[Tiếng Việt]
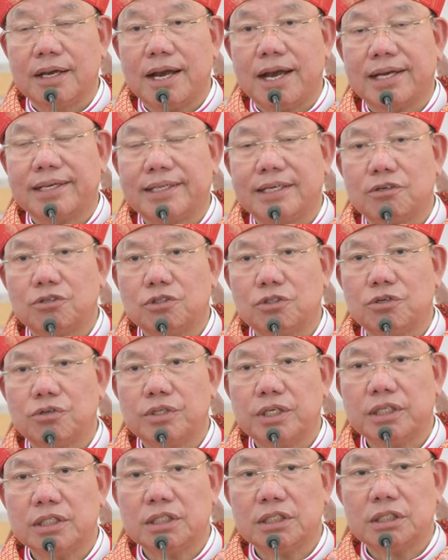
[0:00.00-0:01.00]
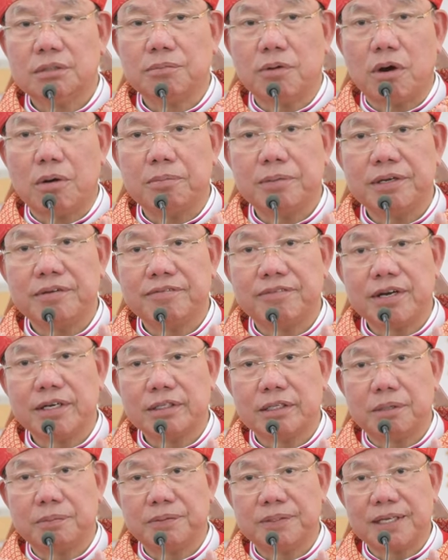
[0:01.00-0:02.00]
Ai theo tôi hãy từ bỏ mình pháp
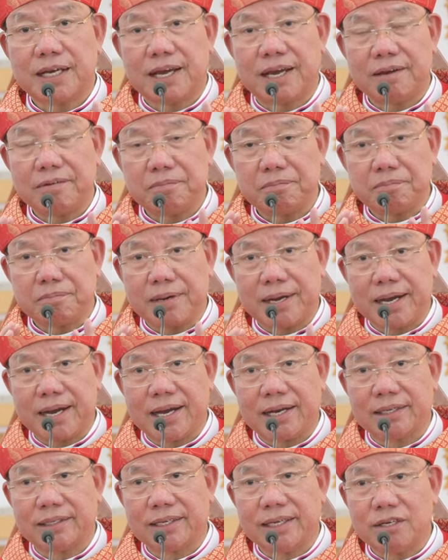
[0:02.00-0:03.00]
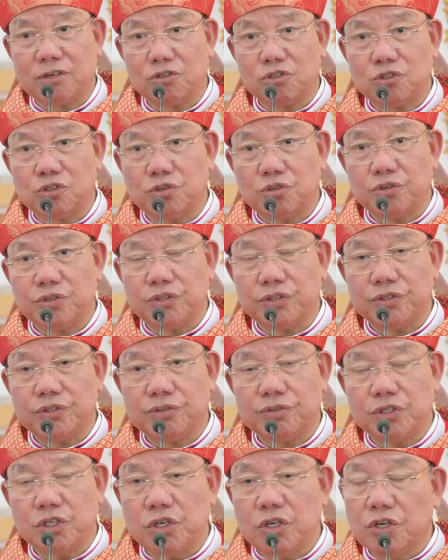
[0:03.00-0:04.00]
thập giá mà theo tôi.
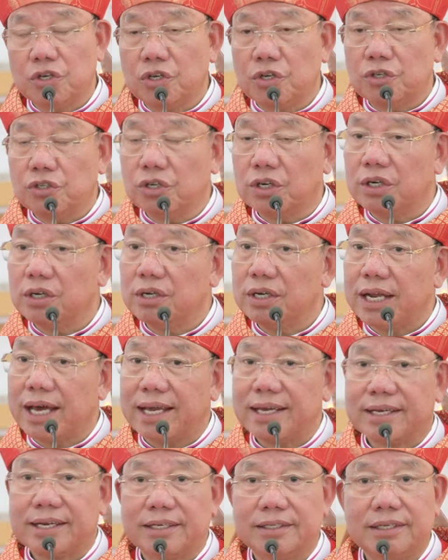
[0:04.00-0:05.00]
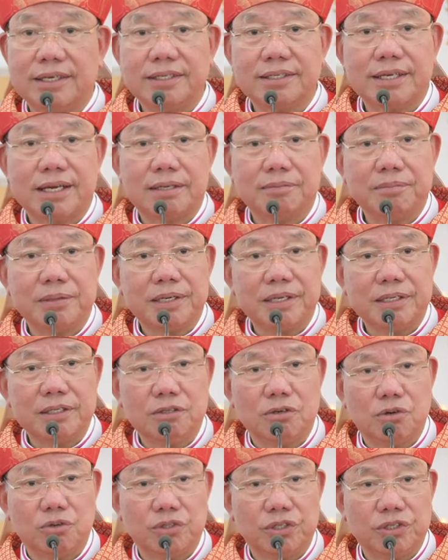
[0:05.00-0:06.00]
Được lời lãi cả thế gian mất
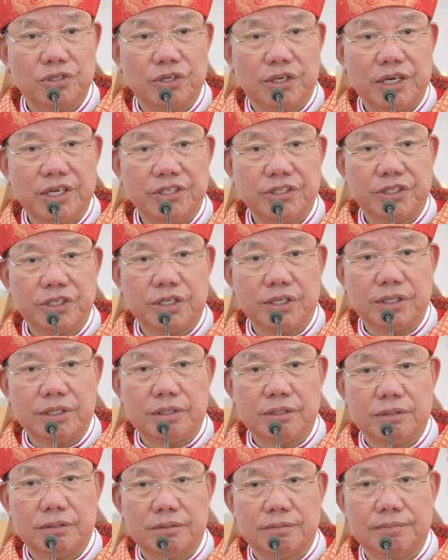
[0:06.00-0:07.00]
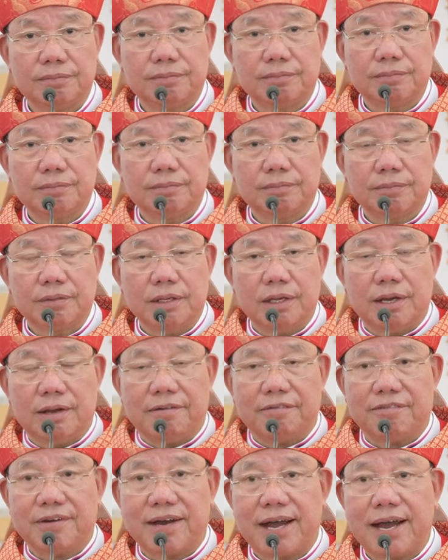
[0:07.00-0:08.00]
linh hồn thì được ích gì?
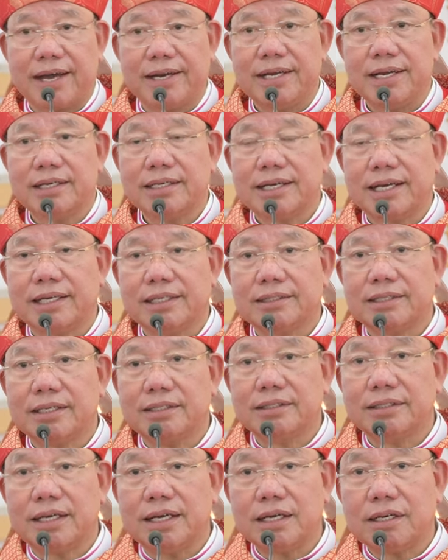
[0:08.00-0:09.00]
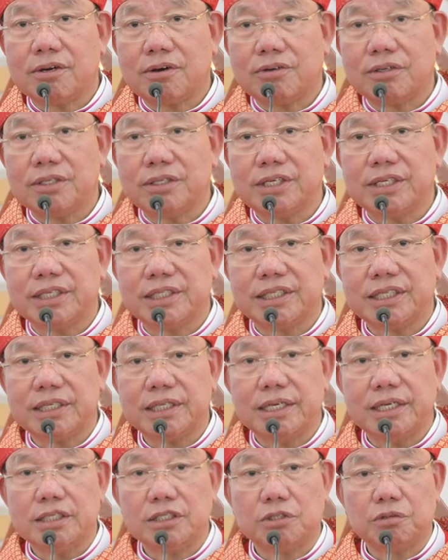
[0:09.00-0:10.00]
Và đến ngày tận thế con người sẽ
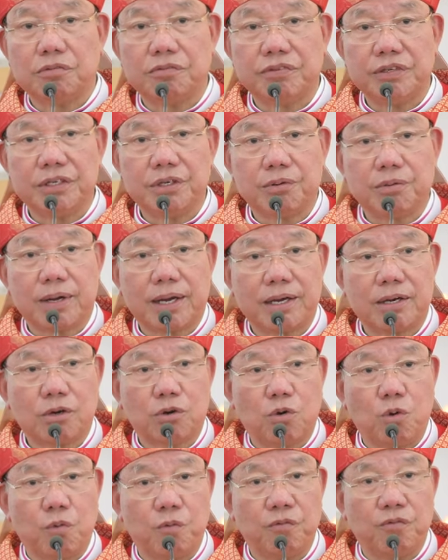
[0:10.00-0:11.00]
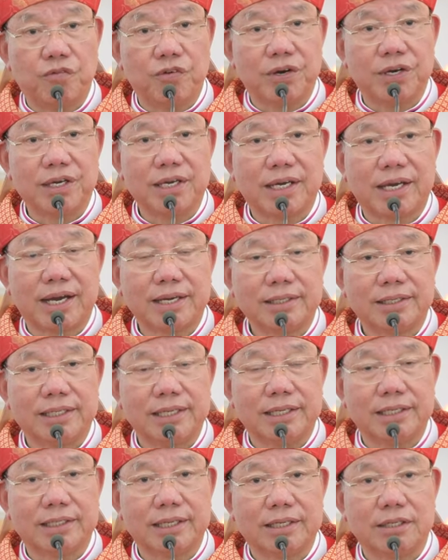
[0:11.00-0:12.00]
đến trong vinh quang cùng với các
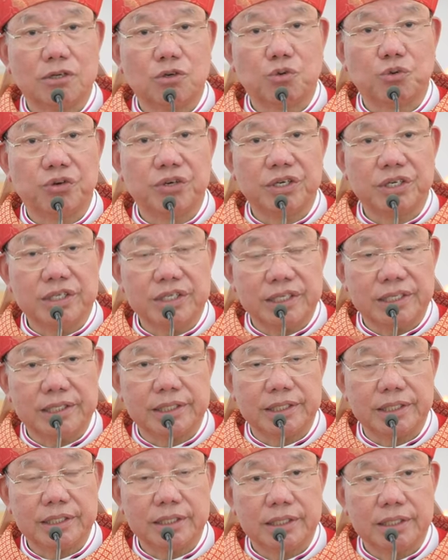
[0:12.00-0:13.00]
thiên thần của người